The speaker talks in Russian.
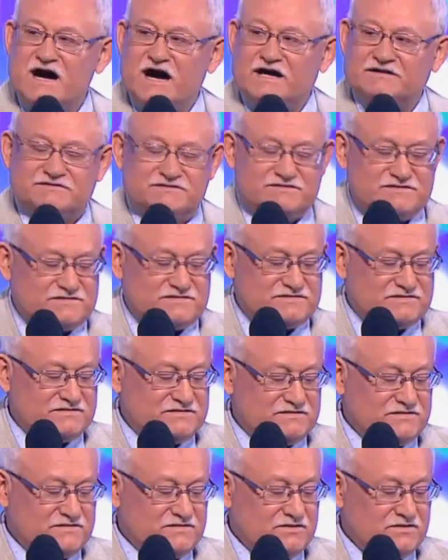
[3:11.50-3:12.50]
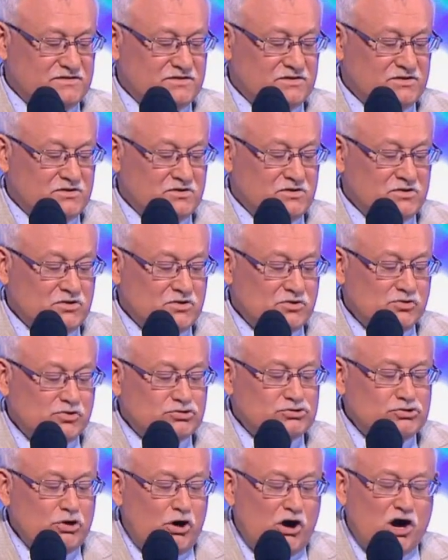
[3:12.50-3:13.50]
гад.
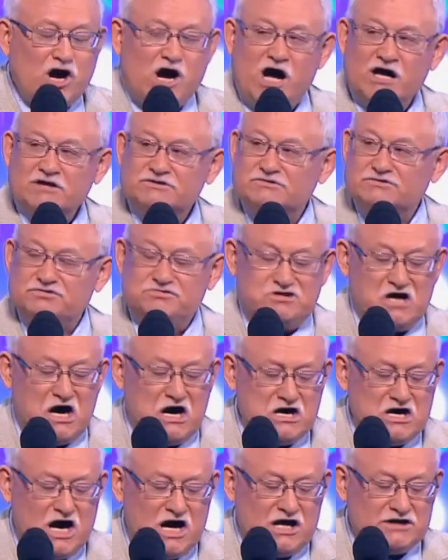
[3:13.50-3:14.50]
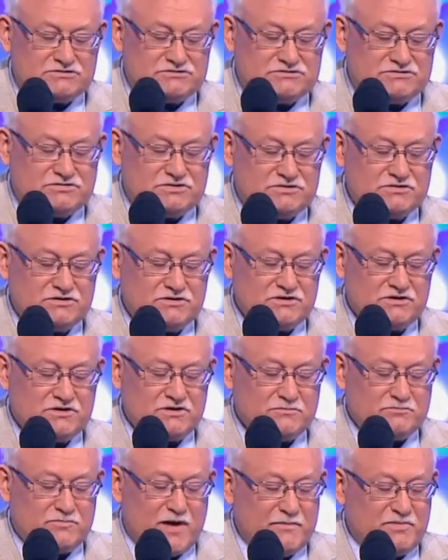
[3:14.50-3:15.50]
Кто гад? Я гад.
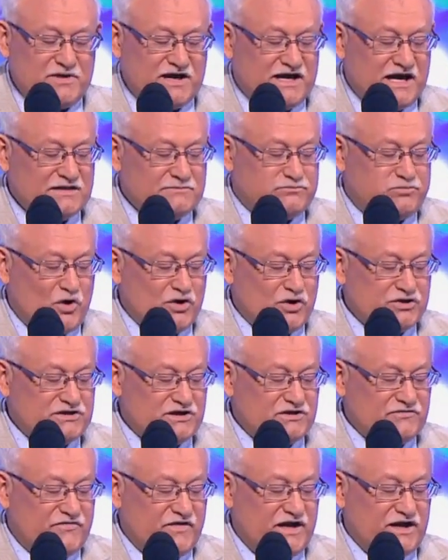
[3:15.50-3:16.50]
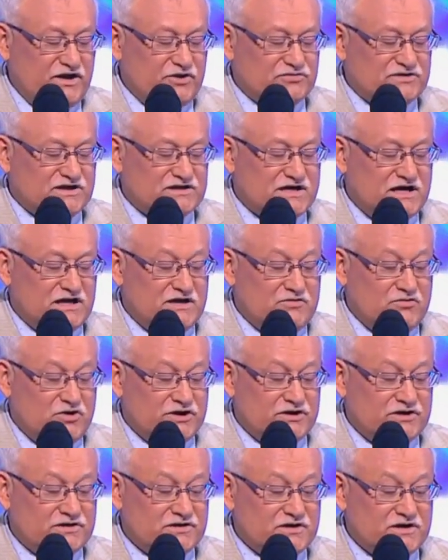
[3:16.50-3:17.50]
Попекян поднял Фригию над
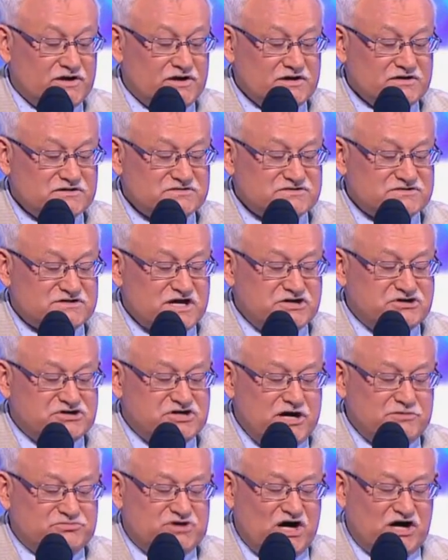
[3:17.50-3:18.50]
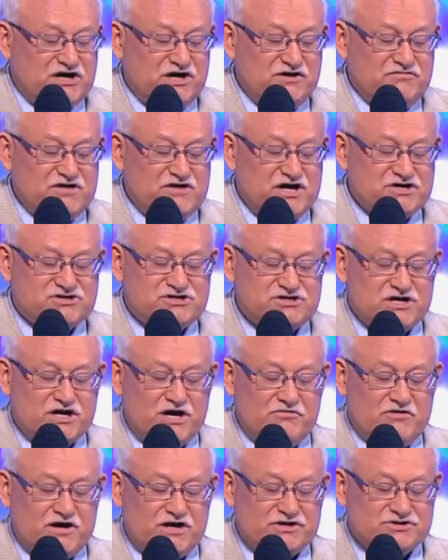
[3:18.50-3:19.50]
головой. Зачем такие вещи
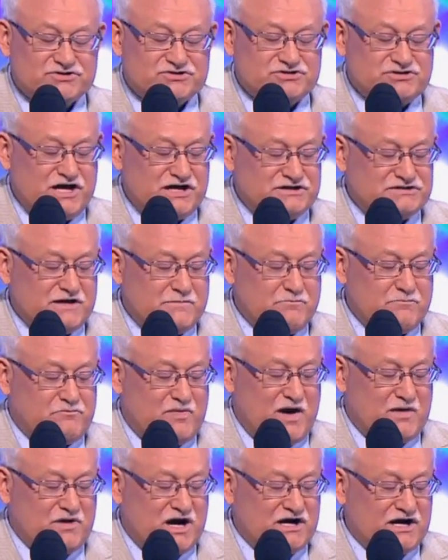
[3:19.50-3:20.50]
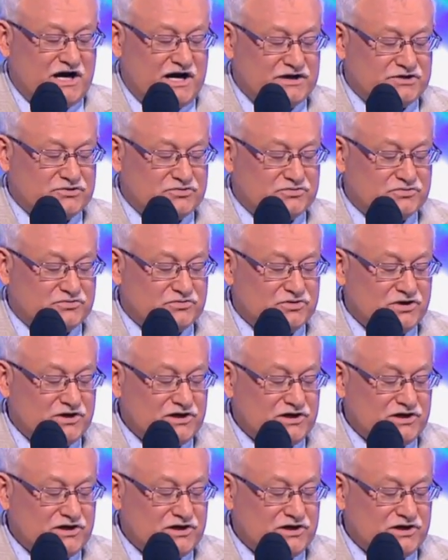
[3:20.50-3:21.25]
говоришь? Детям помогаю.